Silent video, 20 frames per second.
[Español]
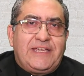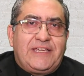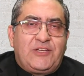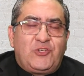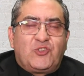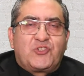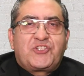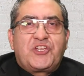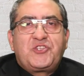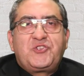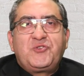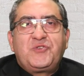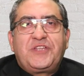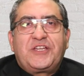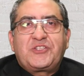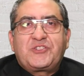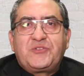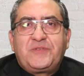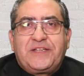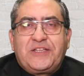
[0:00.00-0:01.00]
y nos
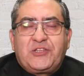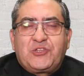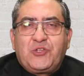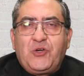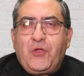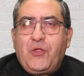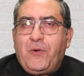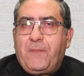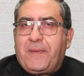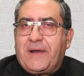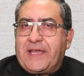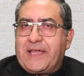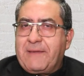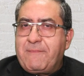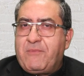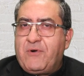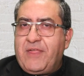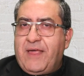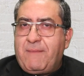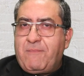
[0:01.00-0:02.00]
ayuda sobre todo para
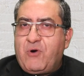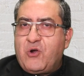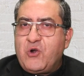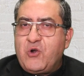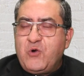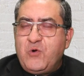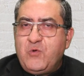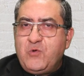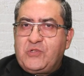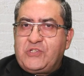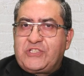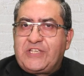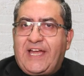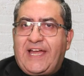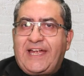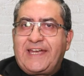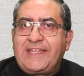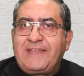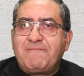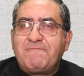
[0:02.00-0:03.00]
que podamos
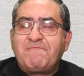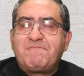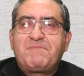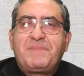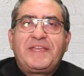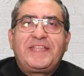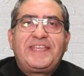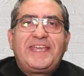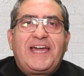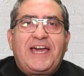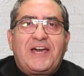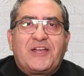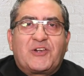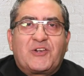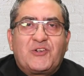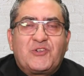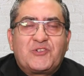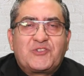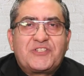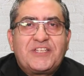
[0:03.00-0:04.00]
luchar y
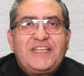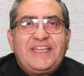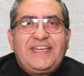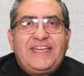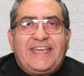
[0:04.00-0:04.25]
empeñarnos